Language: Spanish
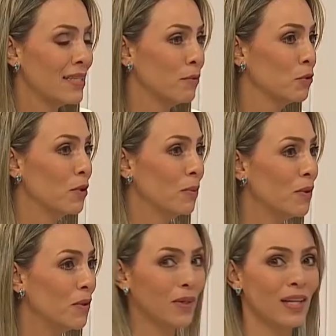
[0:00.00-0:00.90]
que les da mucho
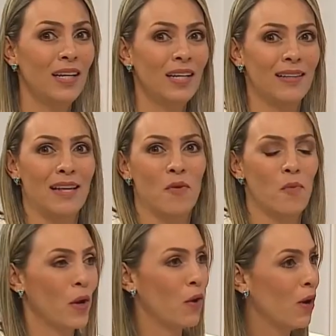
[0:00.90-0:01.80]
amor,
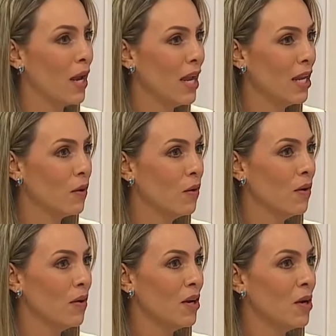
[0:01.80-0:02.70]
tienen un buen colegio.
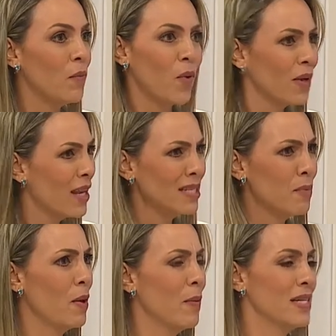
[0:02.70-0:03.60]
¿Por qué
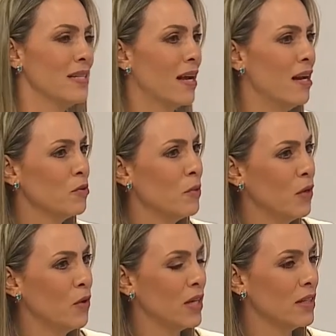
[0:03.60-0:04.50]
se puede presentar en los
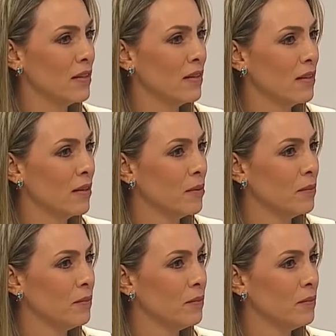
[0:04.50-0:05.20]
menores? Hay